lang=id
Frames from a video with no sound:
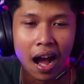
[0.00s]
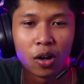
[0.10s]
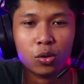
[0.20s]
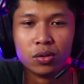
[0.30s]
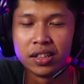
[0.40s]

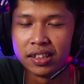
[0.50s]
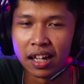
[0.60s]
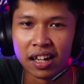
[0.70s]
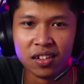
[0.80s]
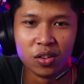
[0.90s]
aku
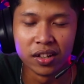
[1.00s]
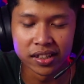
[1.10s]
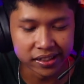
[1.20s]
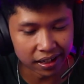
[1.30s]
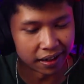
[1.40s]
cinta
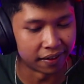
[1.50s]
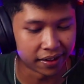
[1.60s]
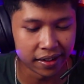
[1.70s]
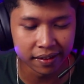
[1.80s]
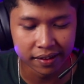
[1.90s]
Indonesia,
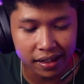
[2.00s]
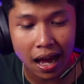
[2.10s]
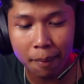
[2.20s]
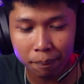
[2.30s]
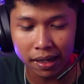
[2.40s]
oke? Okay? Ini
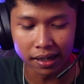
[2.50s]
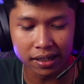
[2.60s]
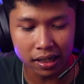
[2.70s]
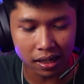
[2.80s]
apa ya? Ini